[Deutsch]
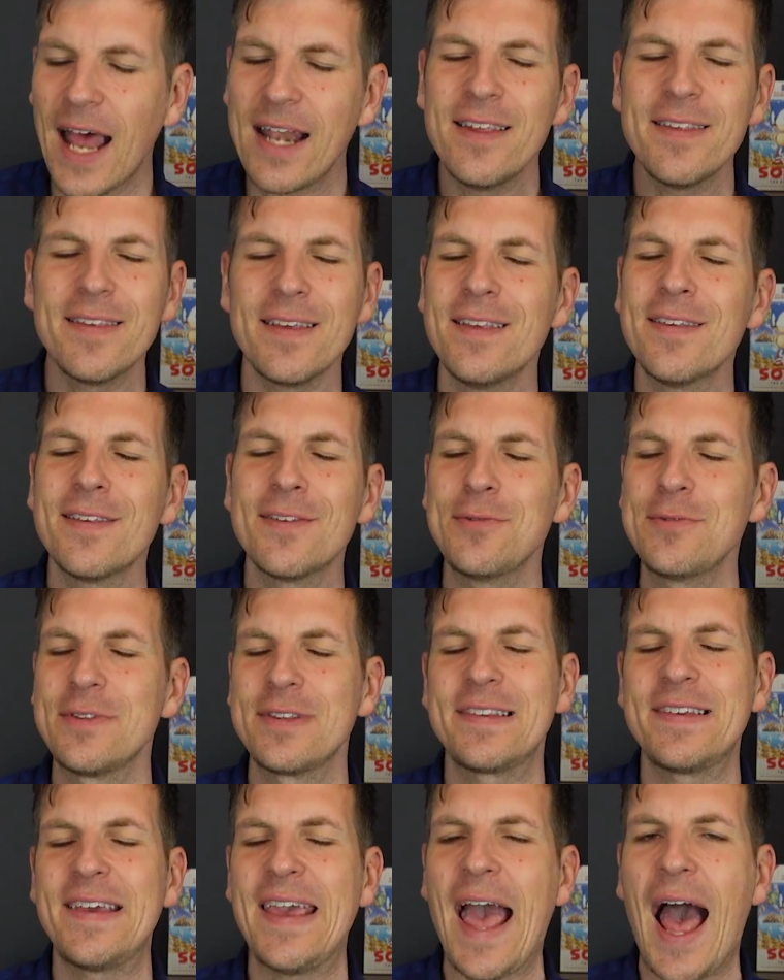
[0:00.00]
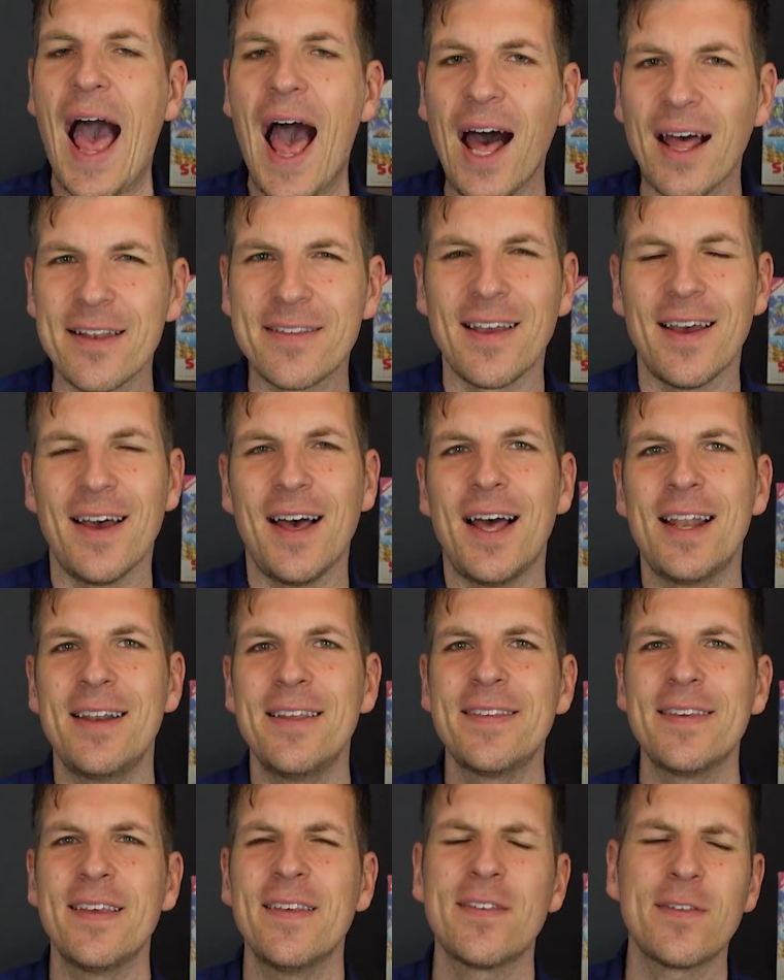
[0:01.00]
Alles ist so ein Theater,
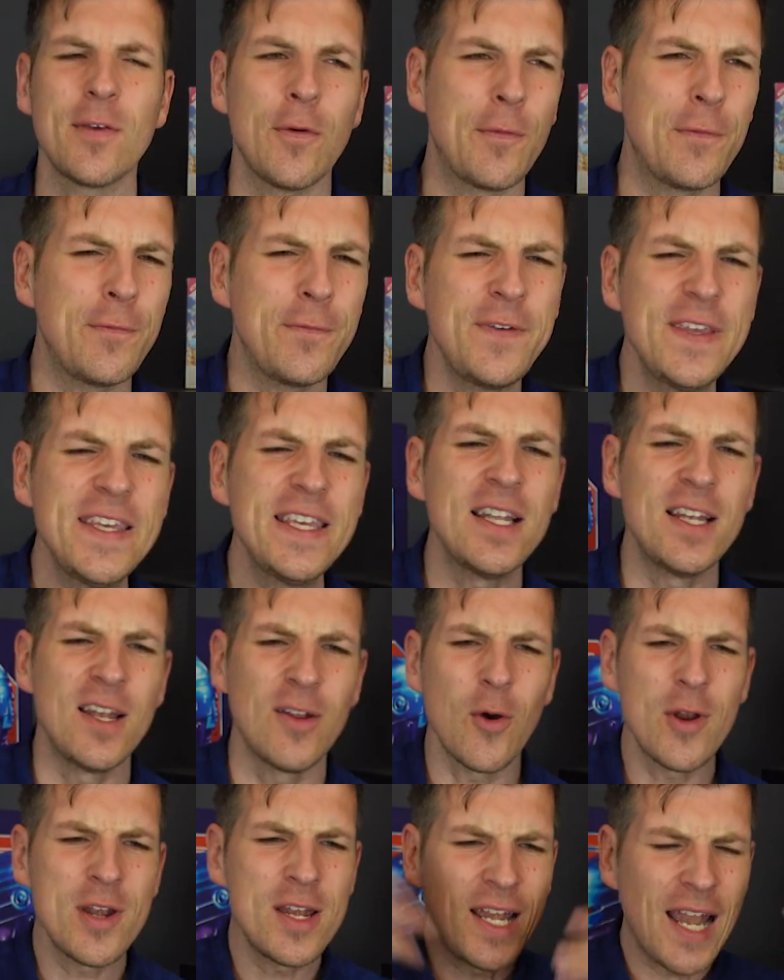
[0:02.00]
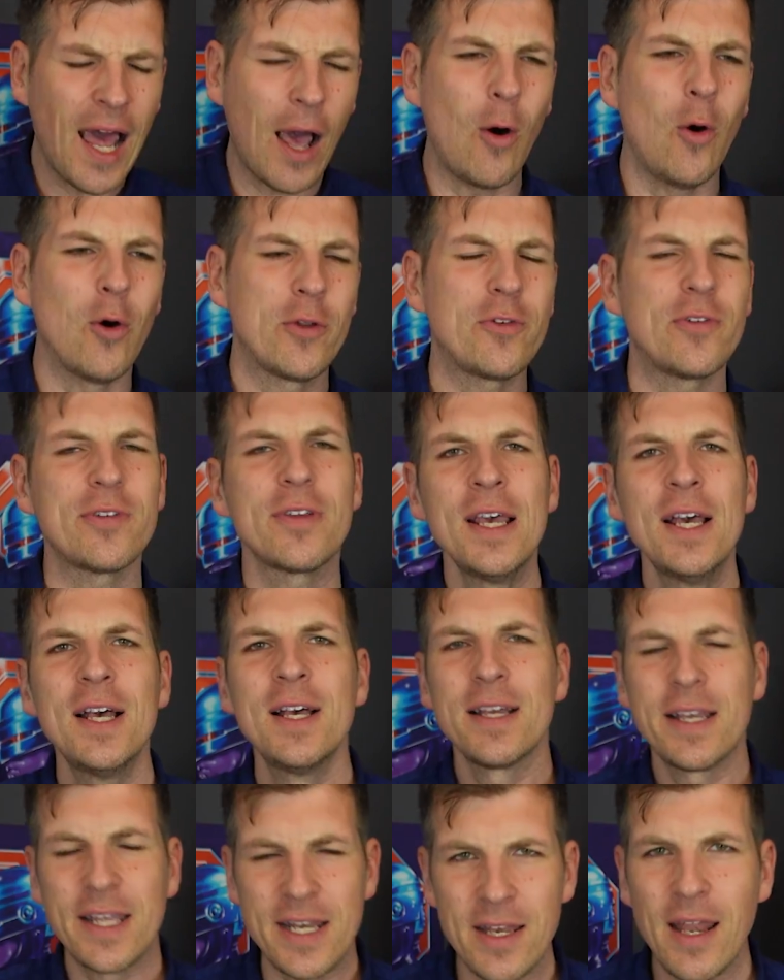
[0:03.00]
alles ist so viel und laut und
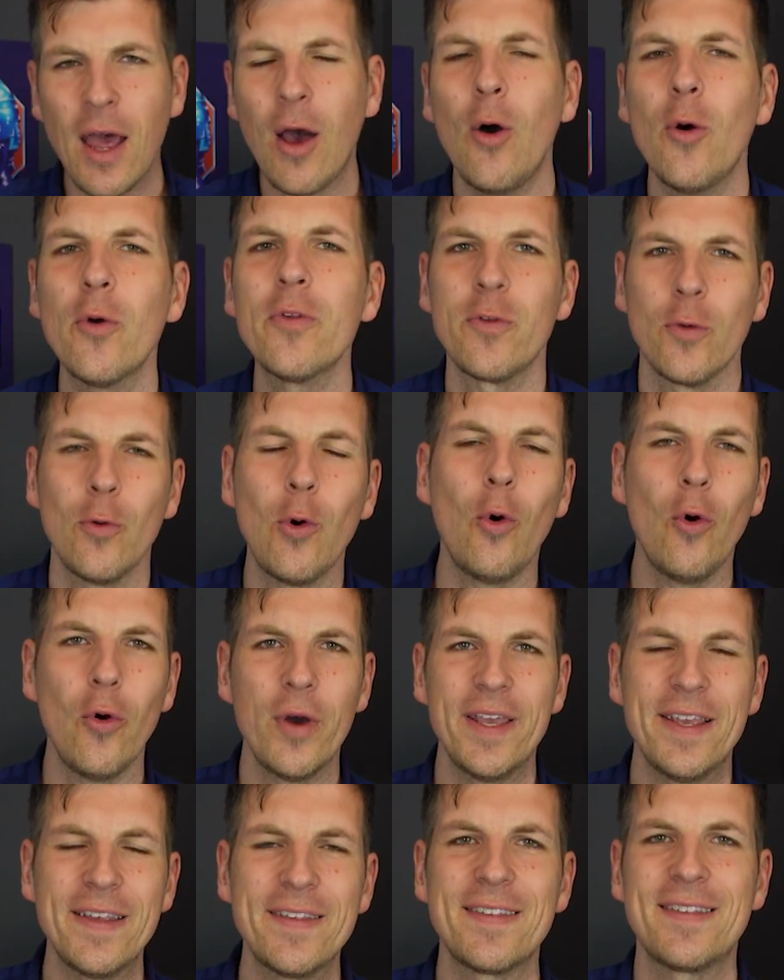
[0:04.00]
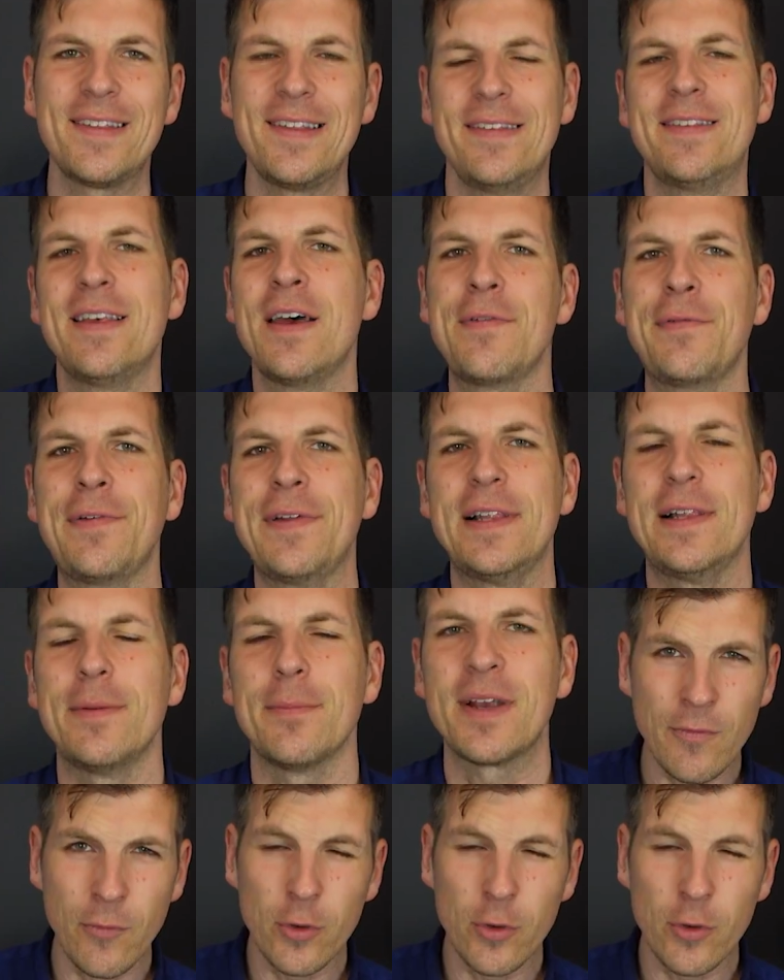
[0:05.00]
genau so ist dieser Film.